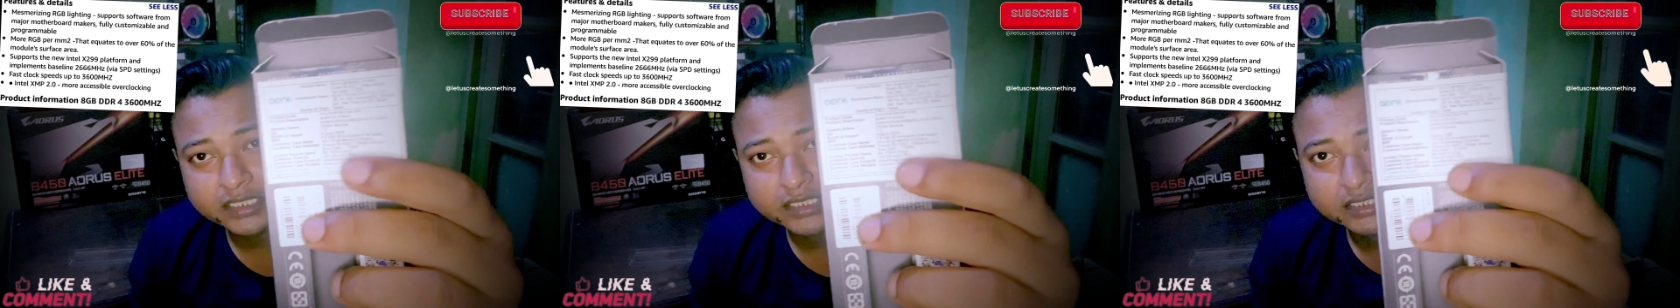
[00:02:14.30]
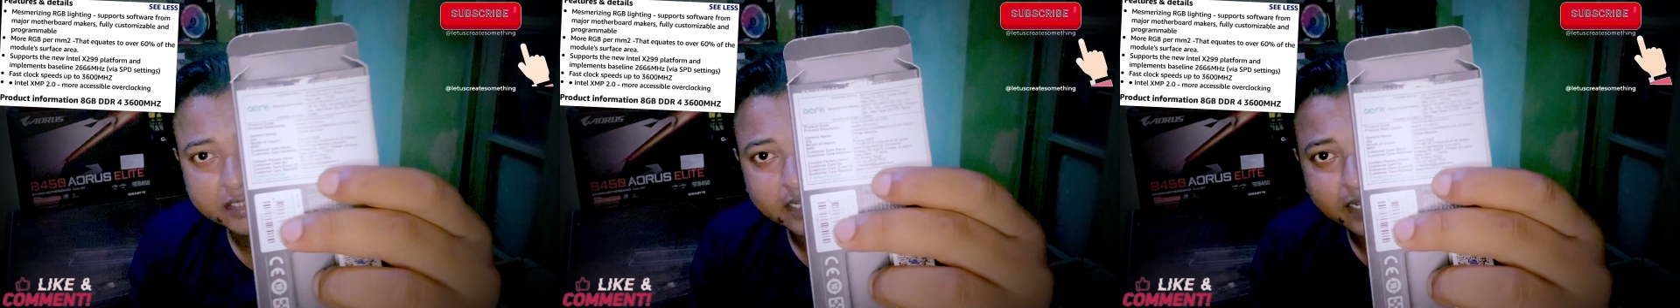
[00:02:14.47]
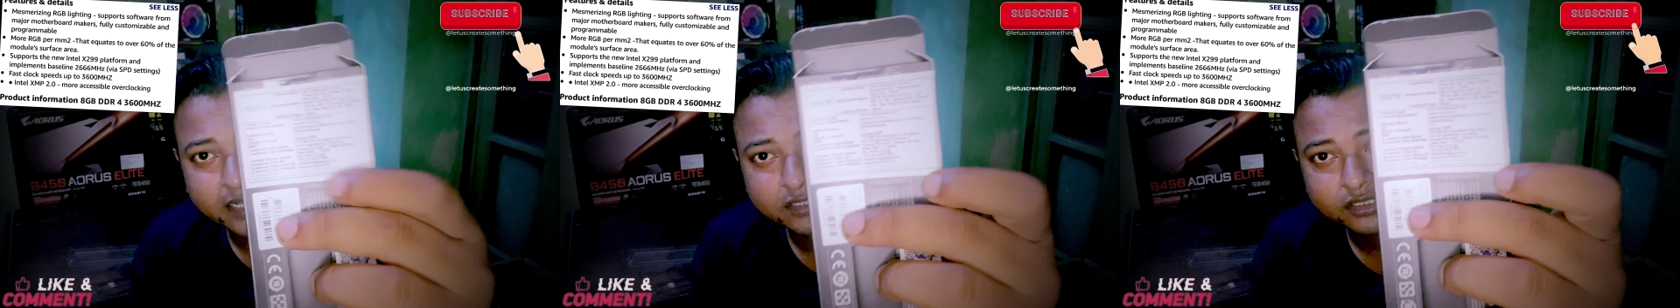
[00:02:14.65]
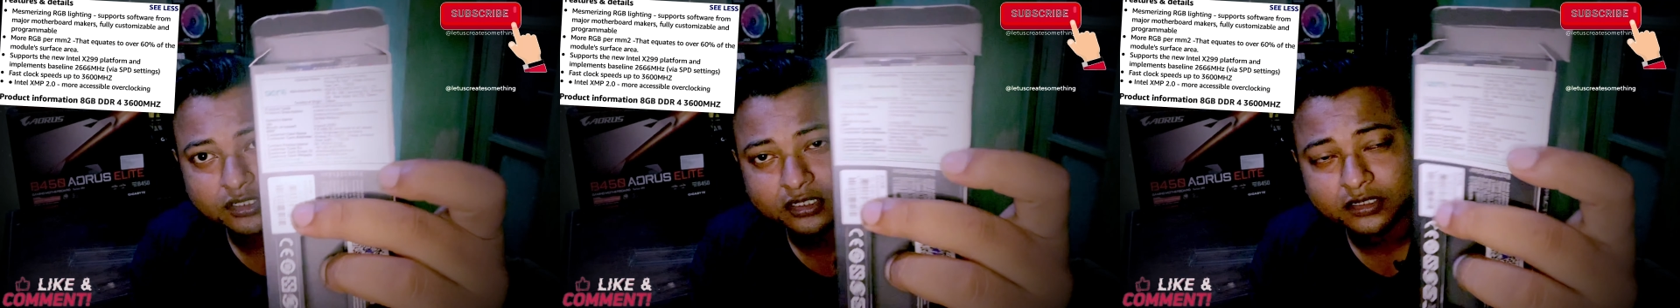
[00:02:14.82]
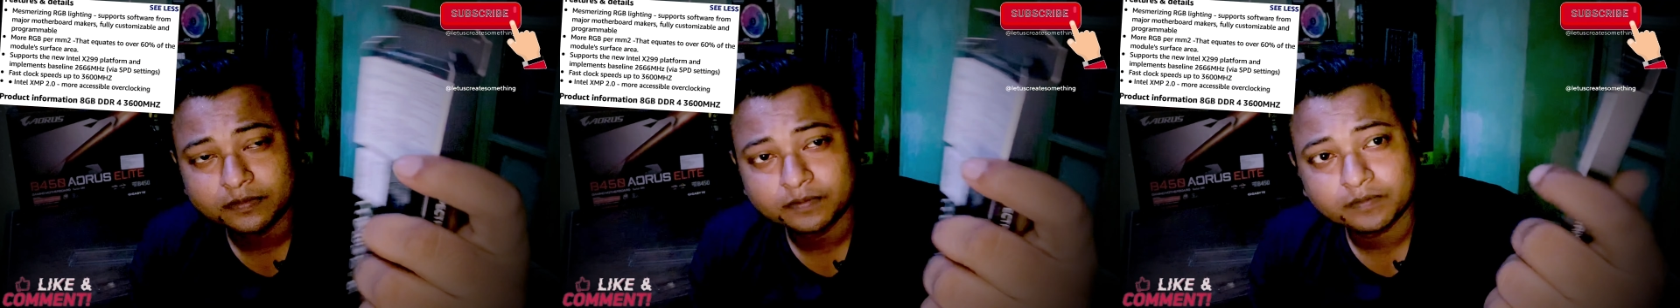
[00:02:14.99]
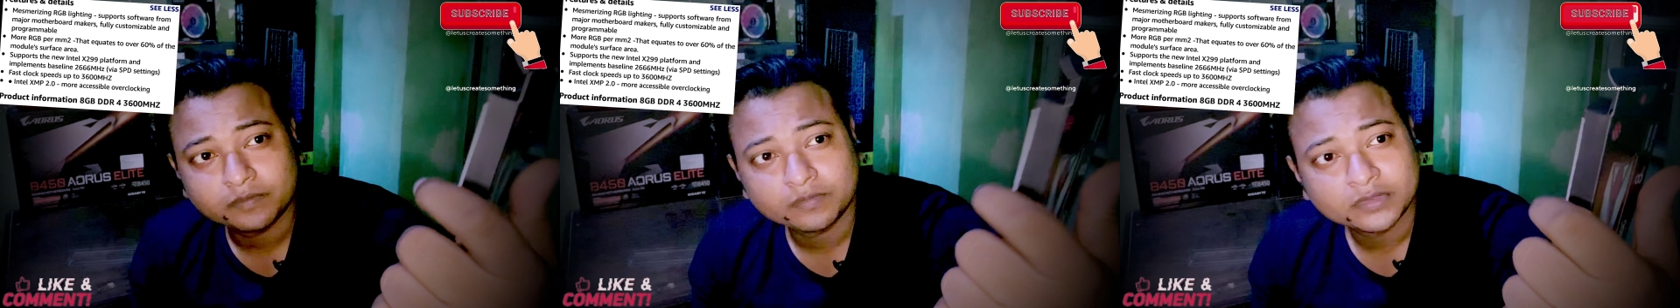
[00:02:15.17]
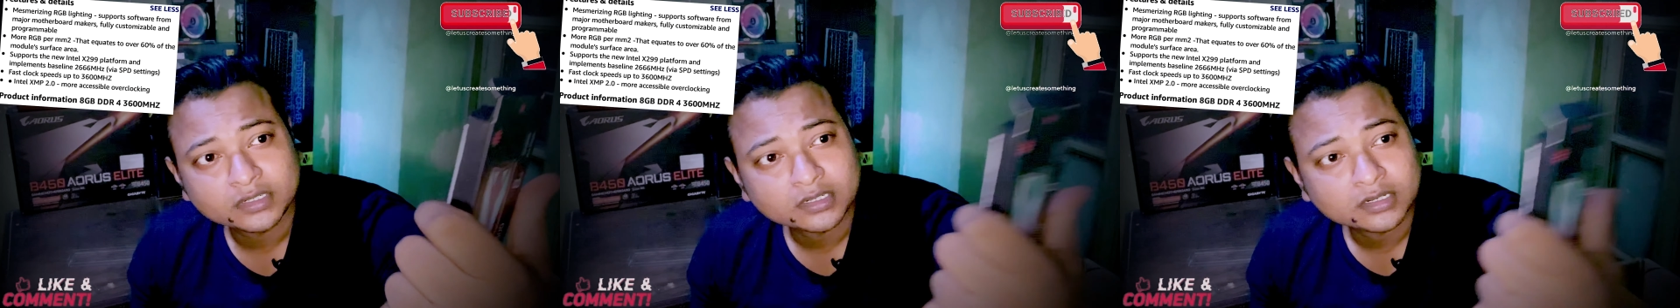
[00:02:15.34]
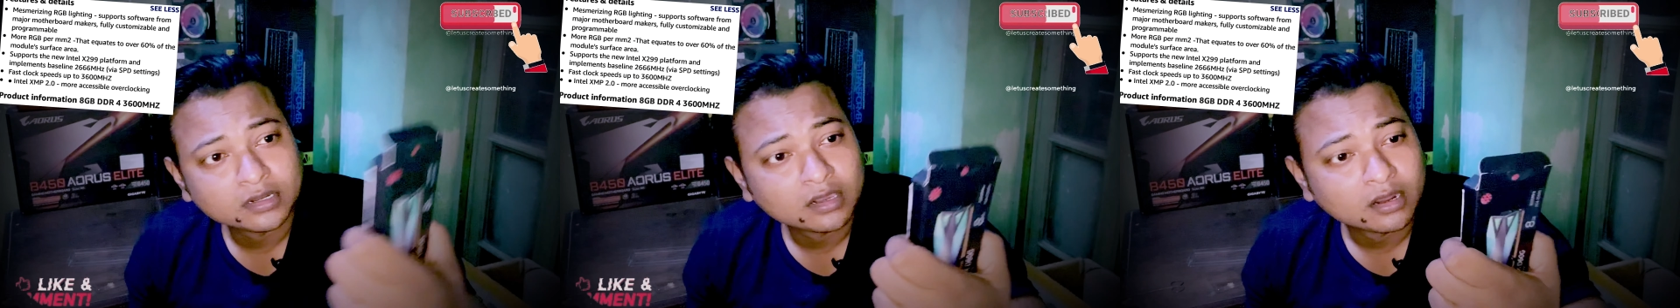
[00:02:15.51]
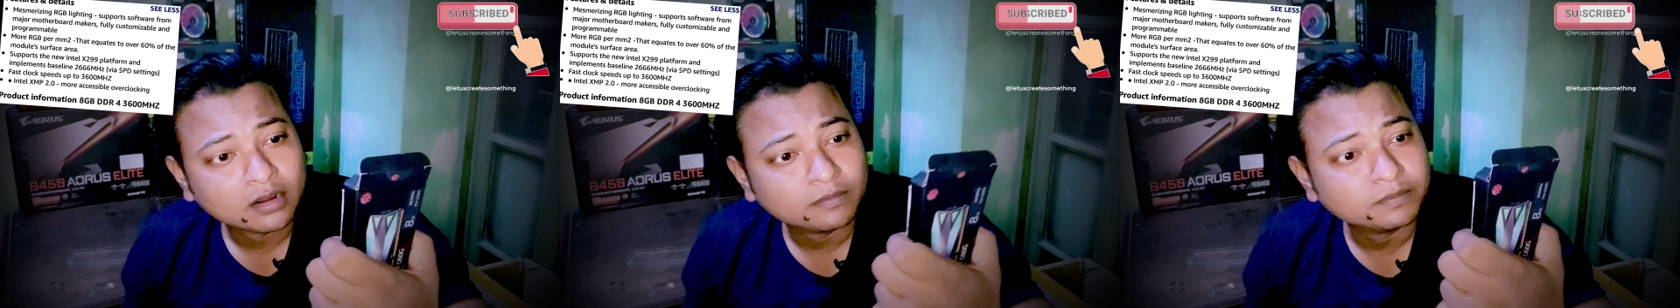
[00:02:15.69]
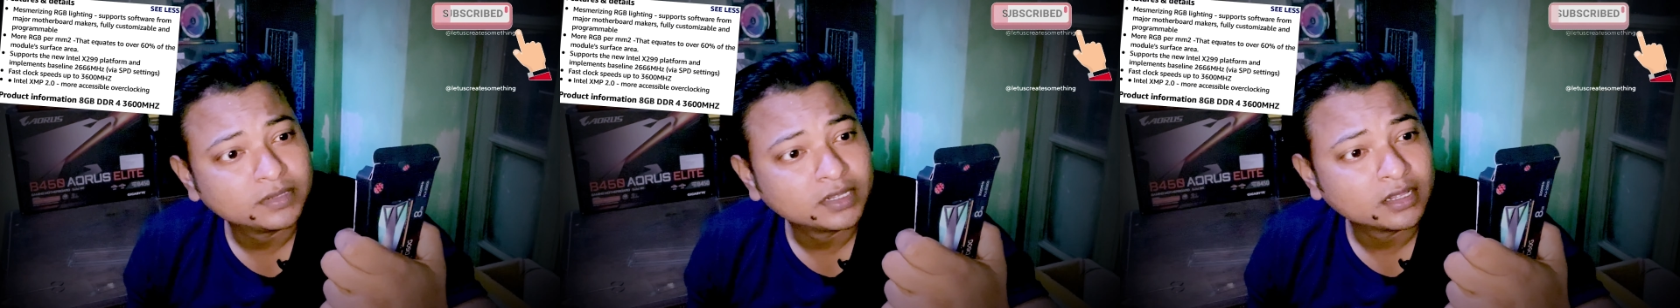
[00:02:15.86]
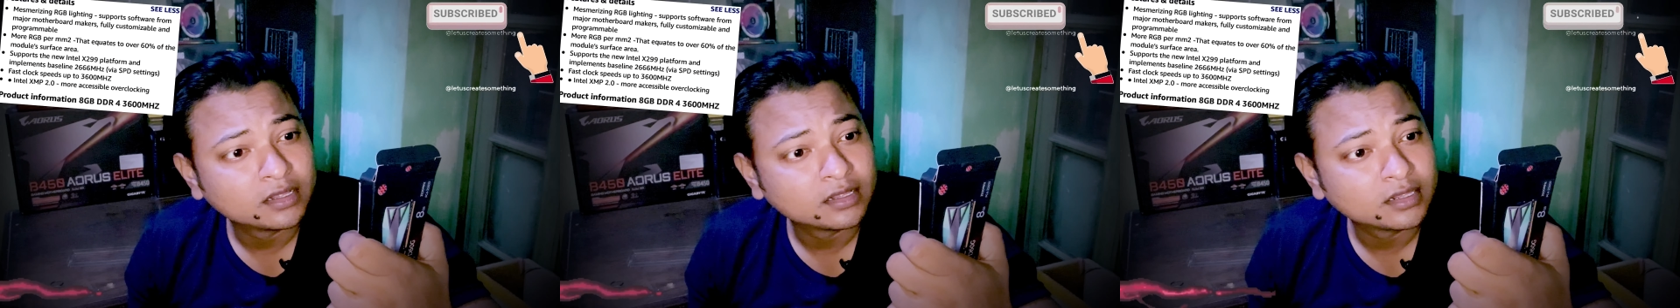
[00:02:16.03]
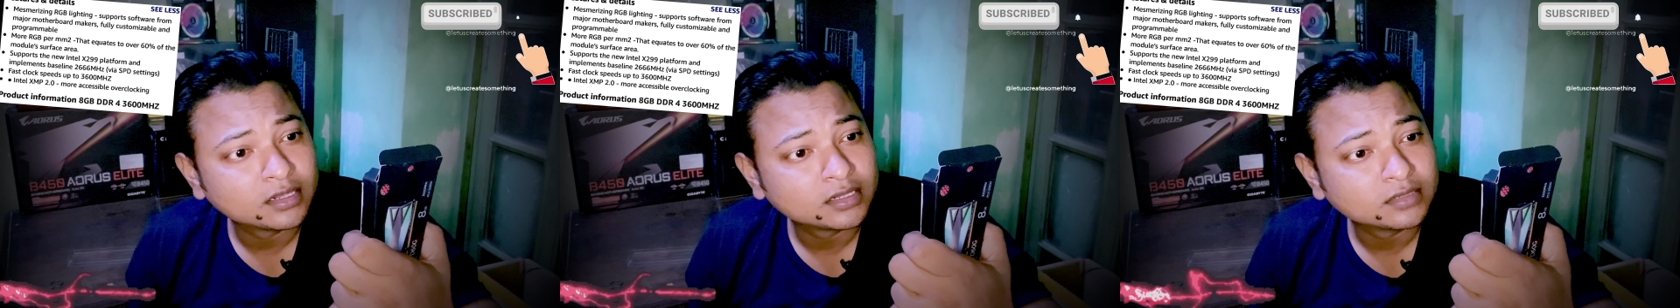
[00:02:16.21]
इसका जो
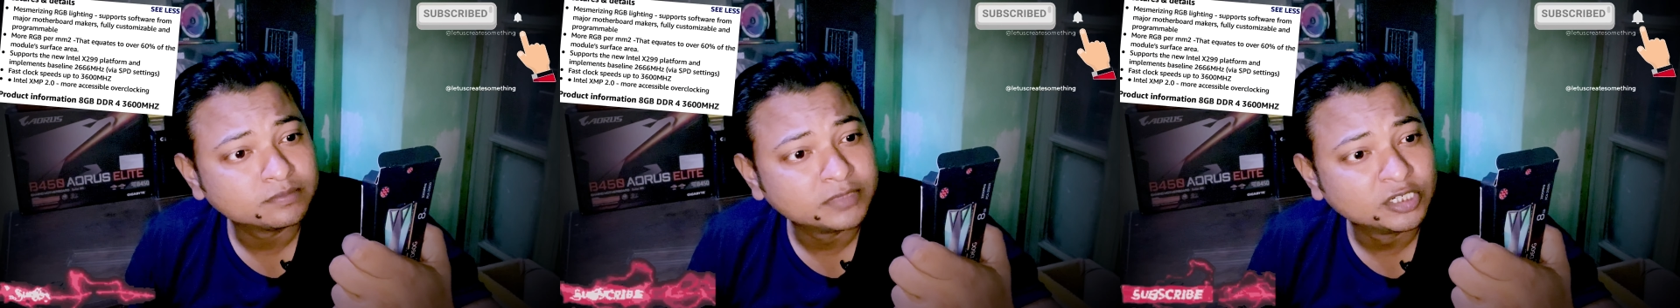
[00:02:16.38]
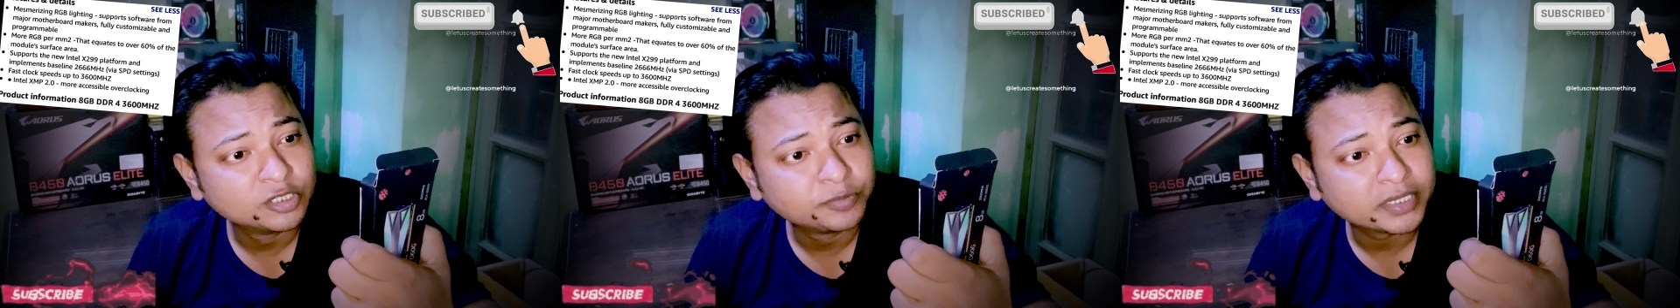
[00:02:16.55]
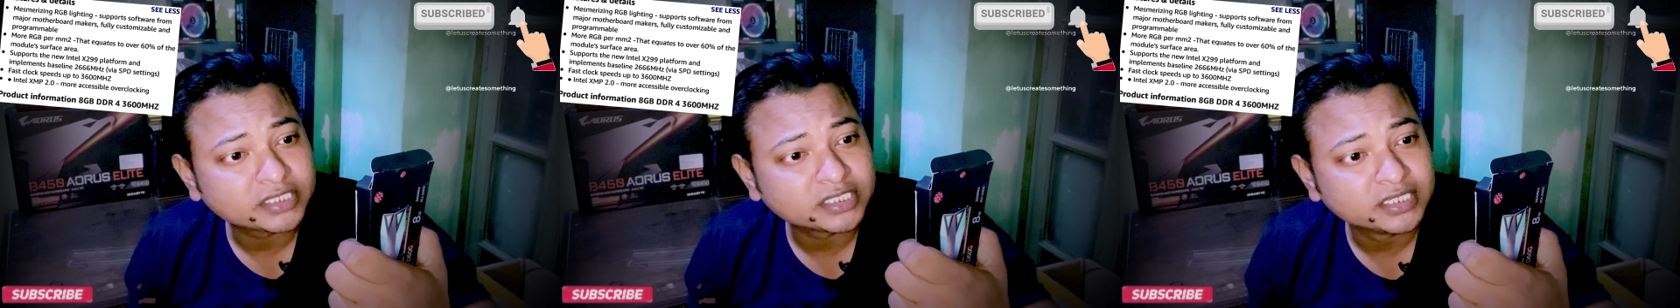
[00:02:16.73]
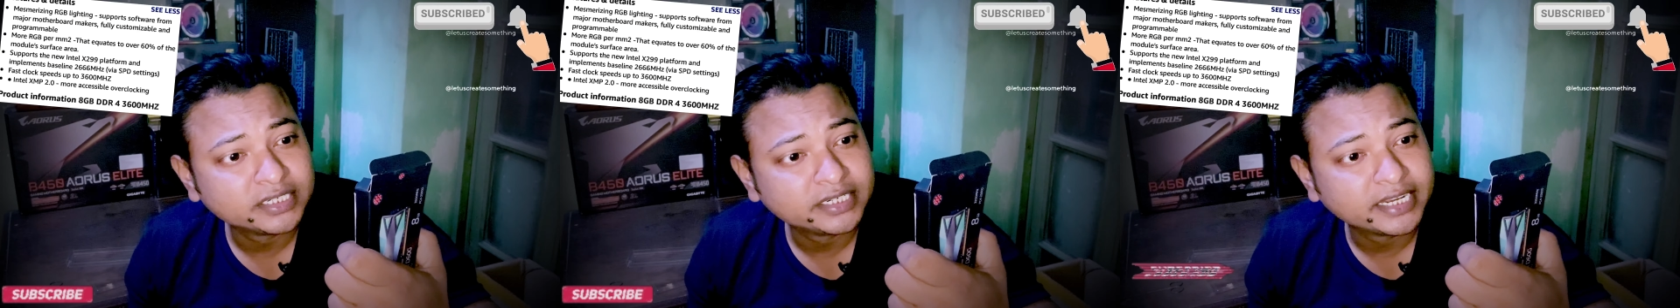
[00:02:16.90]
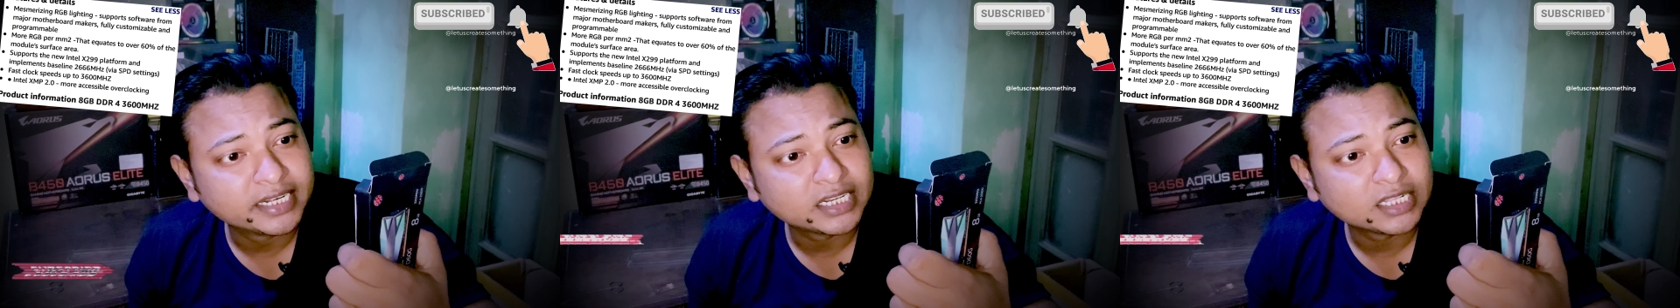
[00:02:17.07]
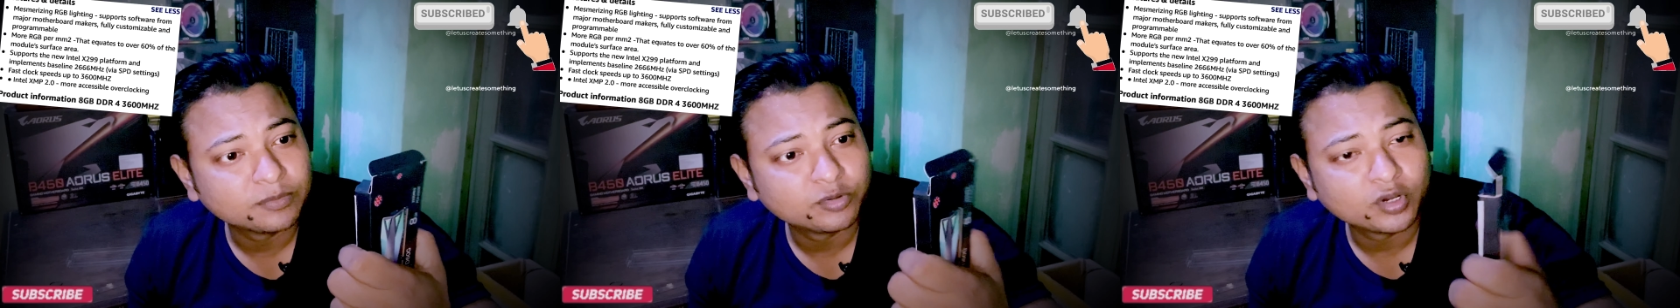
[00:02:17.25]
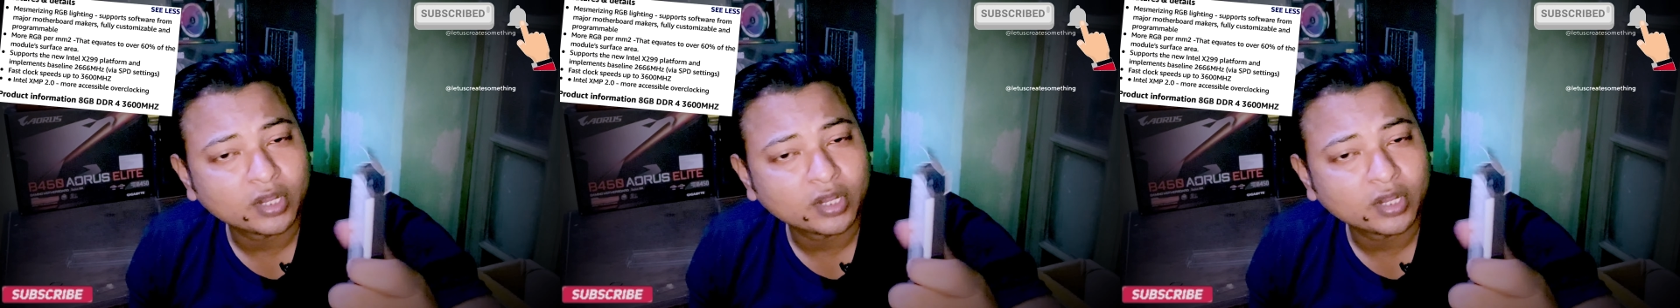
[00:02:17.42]
मैनुफैक्चरिंग डेट है